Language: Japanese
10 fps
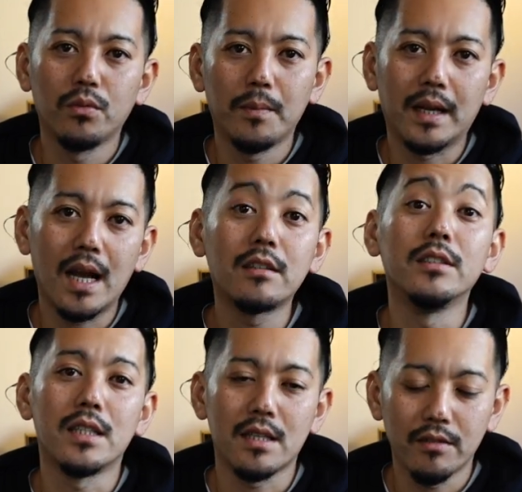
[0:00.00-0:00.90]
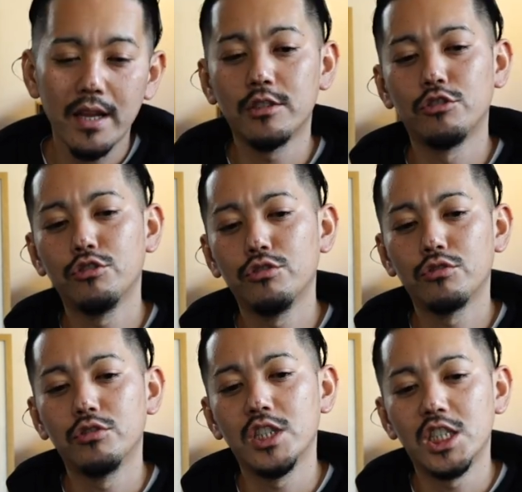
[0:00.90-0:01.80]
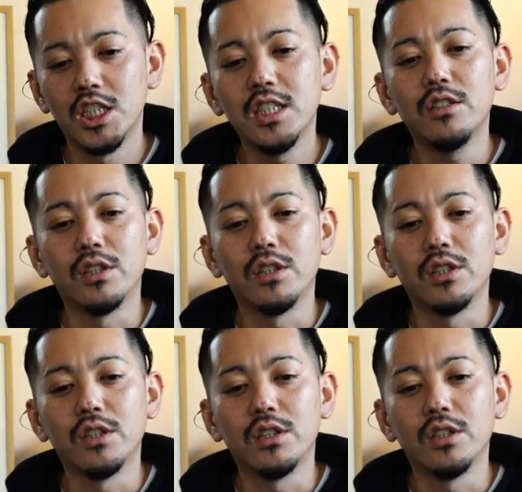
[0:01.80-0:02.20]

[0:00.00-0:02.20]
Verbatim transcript: まあ、書くんですけどね16日っ